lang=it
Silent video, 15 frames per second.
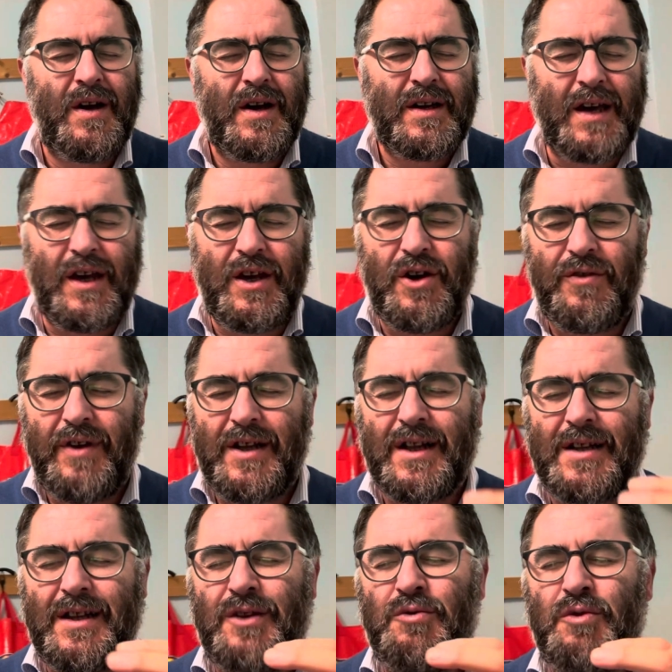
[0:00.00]
che io veda
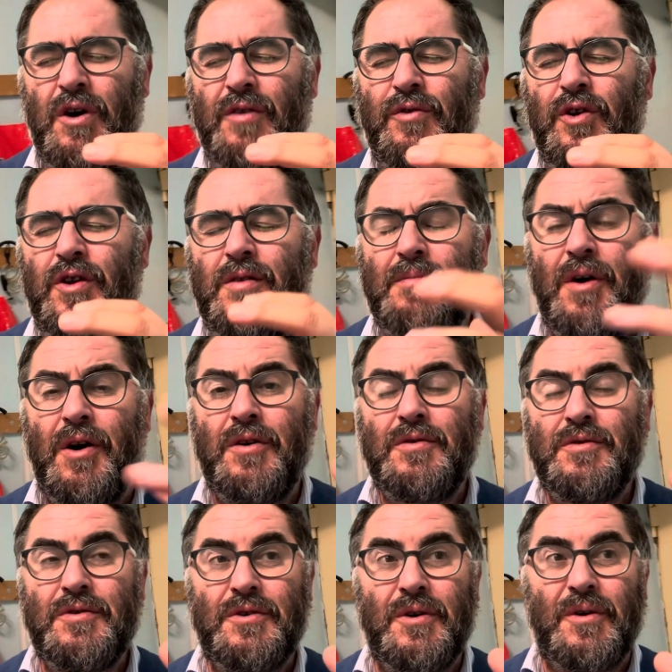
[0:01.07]
di nuovo il
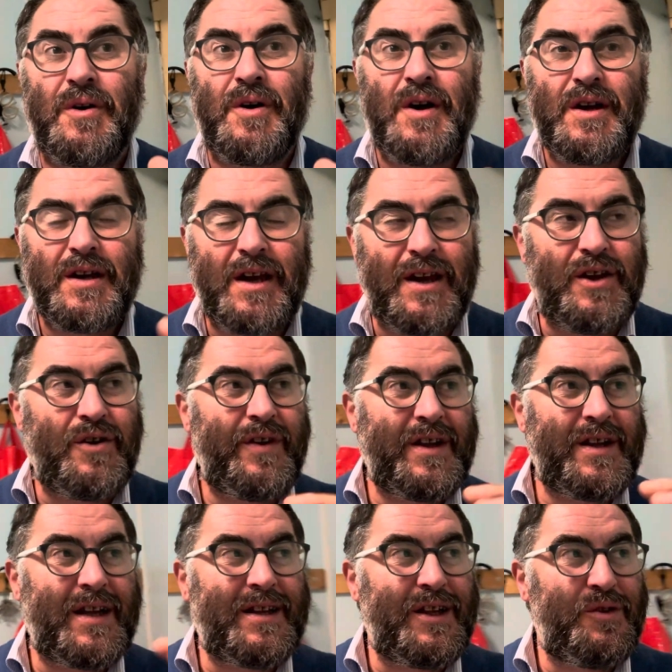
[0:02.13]
mondo, che io
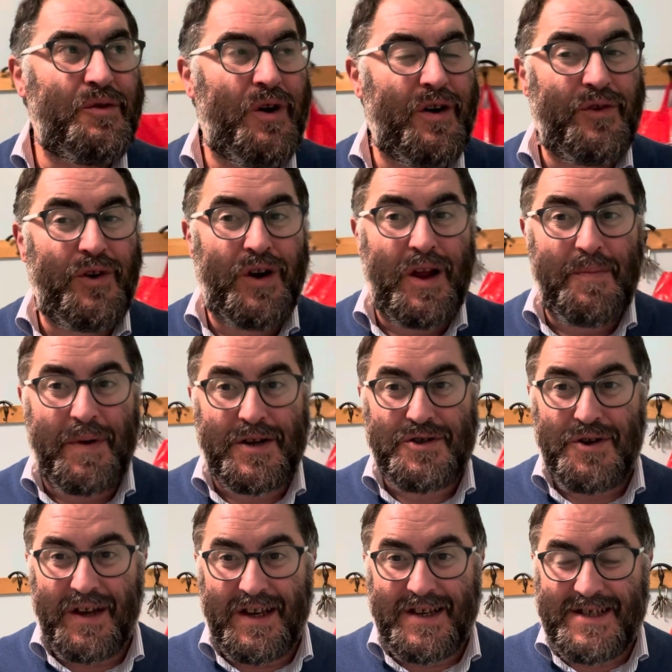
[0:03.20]
veda di nuovo le
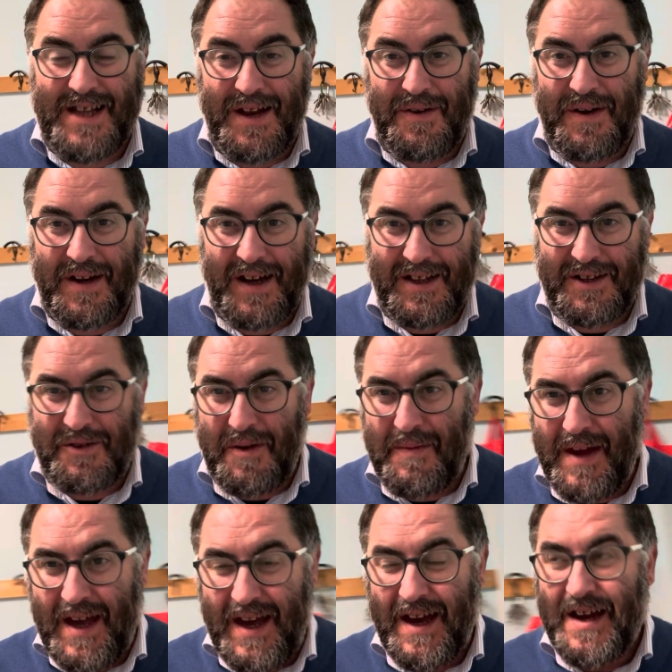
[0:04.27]
persone che stanno accanto a
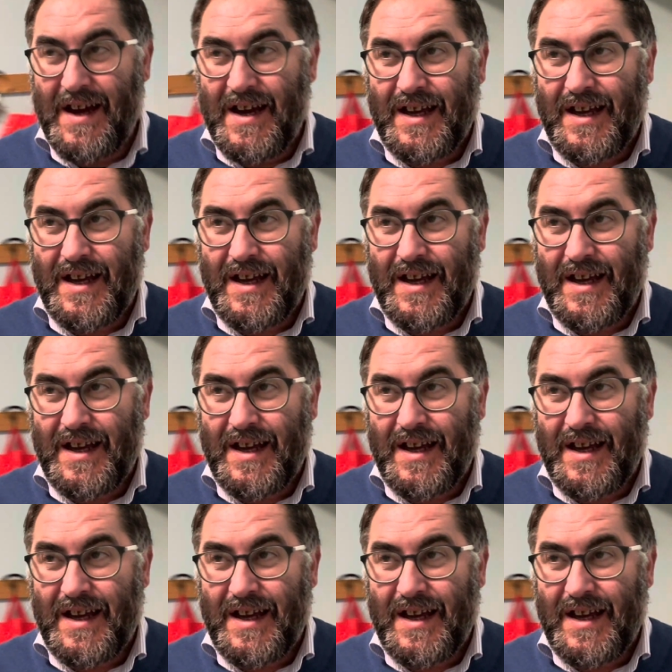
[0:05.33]
me,